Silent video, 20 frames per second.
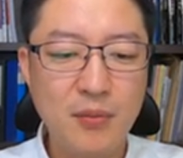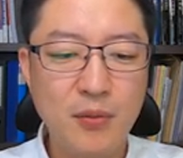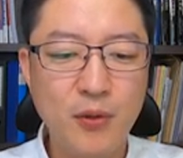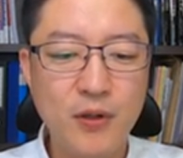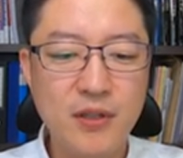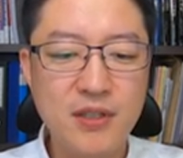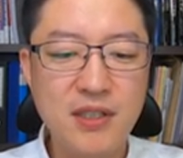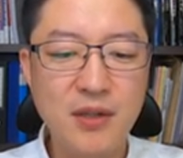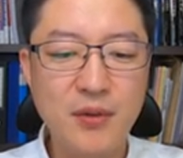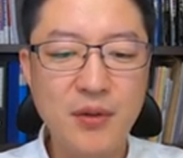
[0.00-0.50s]

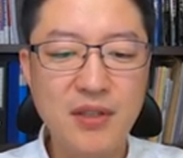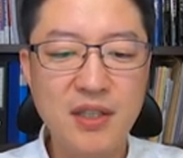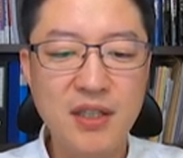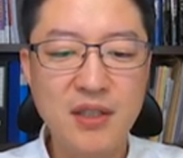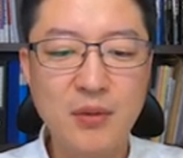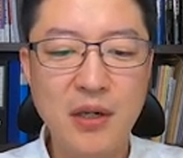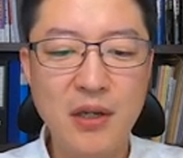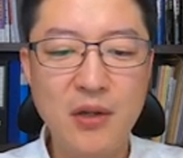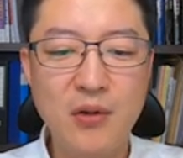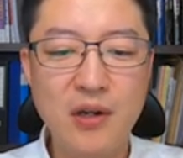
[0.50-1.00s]
보행자가
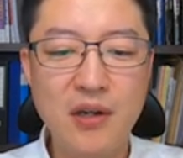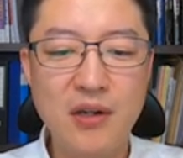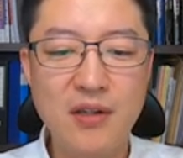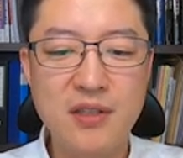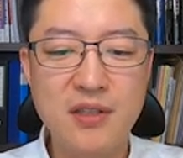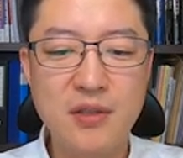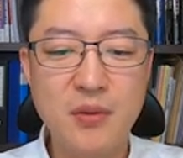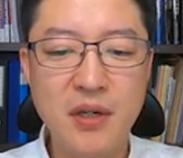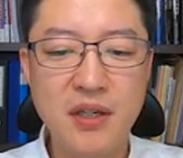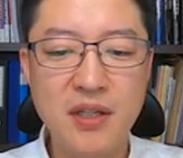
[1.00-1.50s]
횡단을 완료한
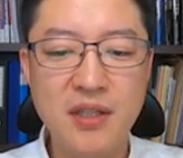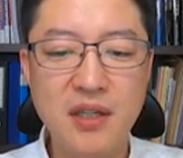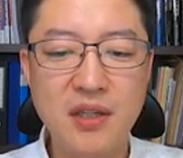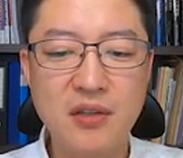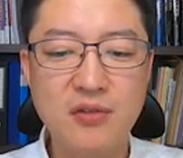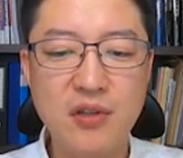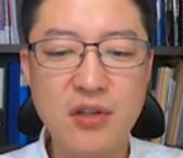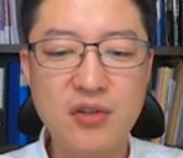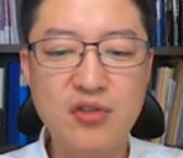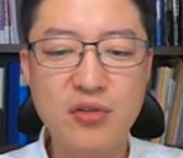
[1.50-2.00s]
것을
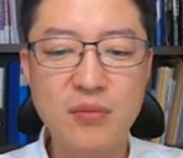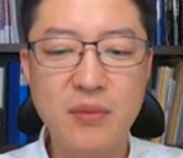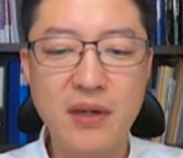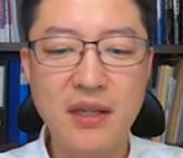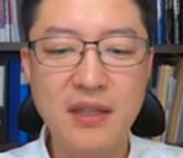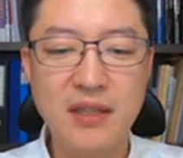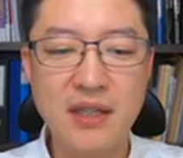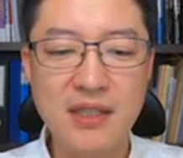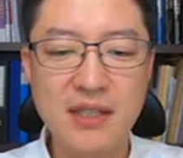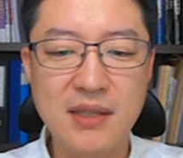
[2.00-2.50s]
확인한 후에
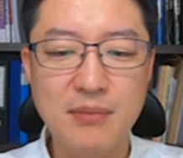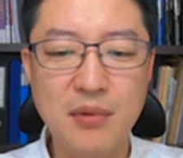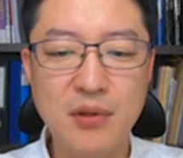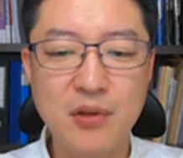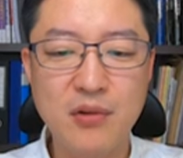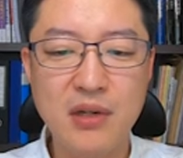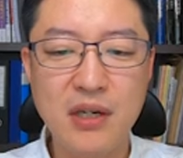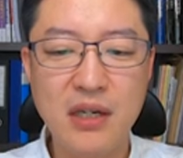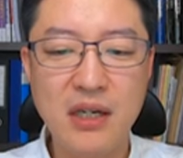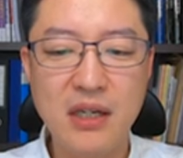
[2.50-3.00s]
출발한다. 삼
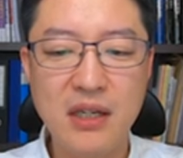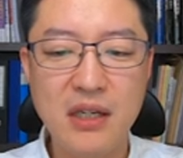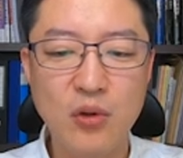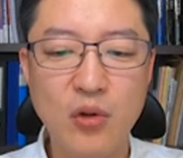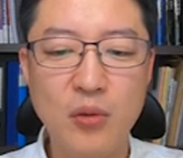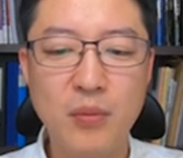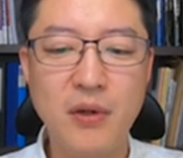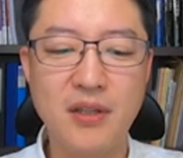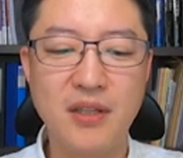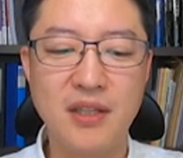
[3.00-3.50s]
번과
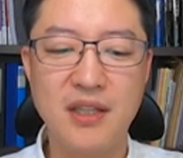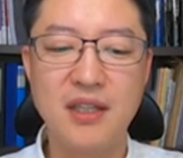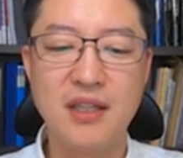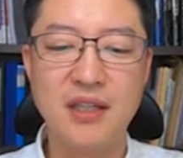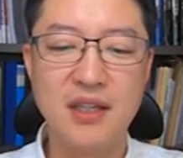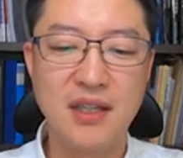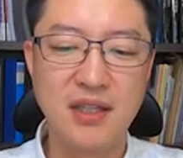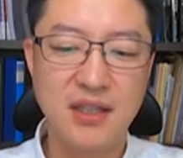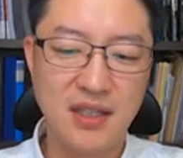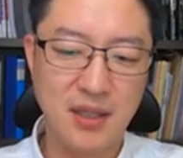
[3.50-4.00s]
오
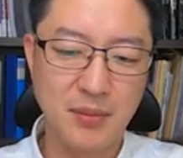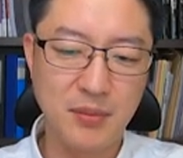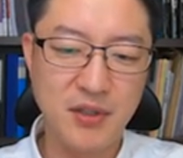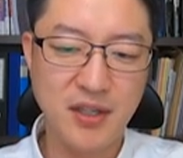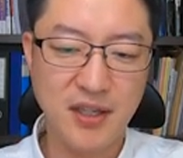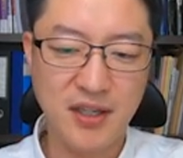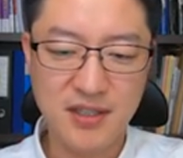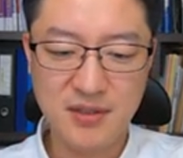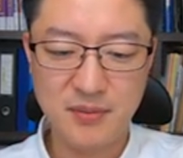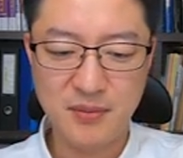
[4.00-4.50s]
번이 답이
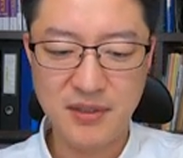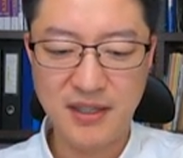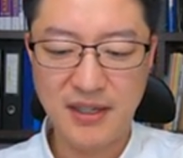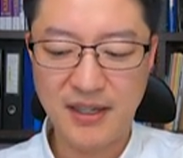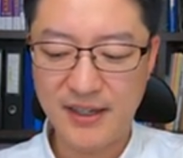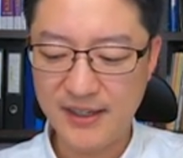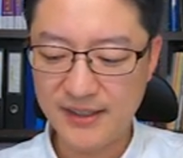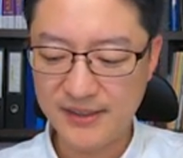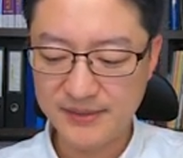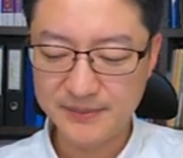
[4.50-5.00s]

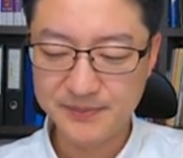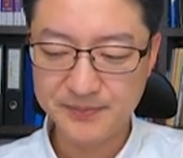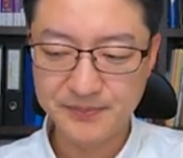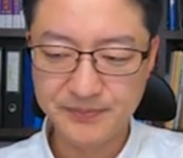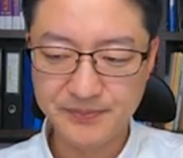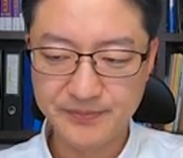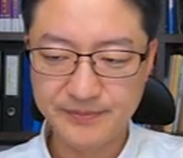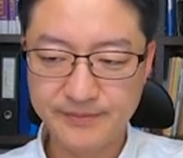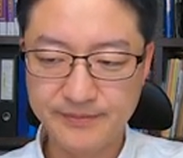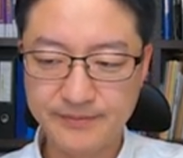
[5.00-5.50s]
되겠습니다.
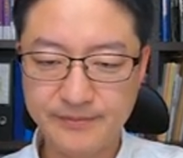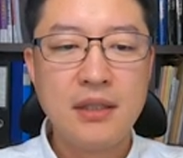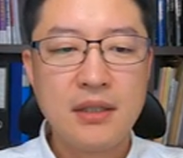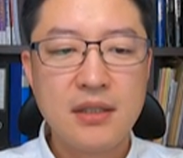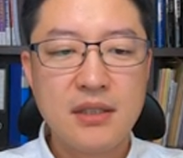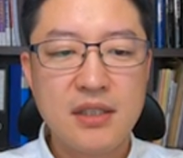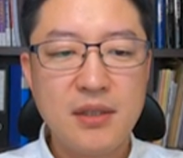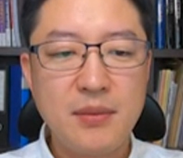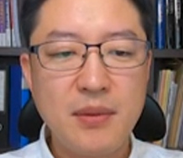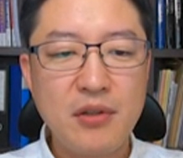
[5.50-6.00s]

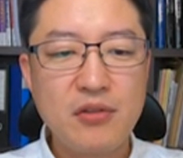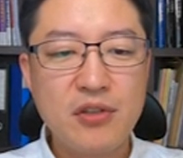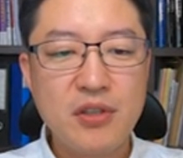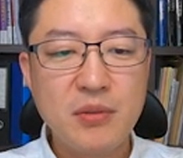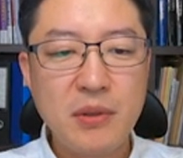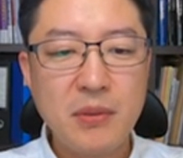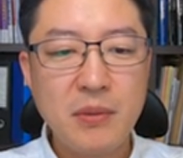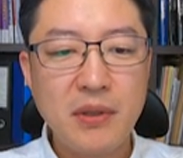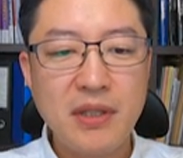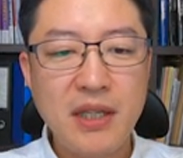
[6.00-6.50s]

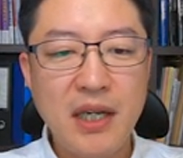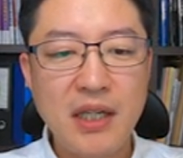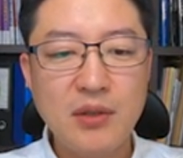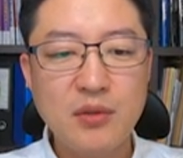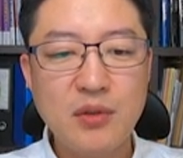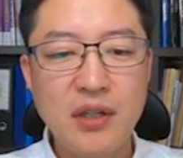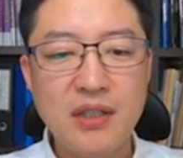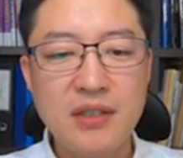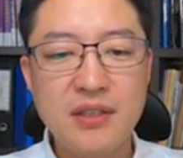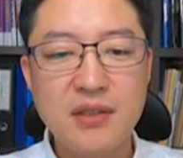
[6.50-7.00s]
칠백육십이 번
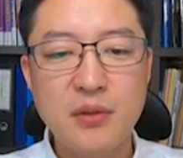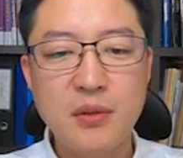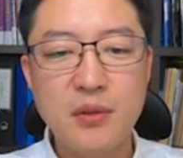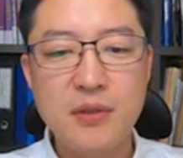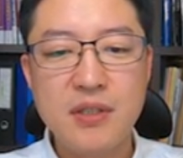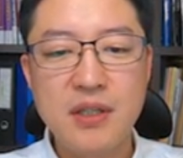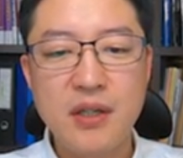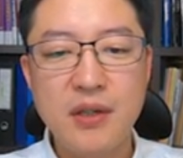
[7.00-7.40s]
다음과 같은 도로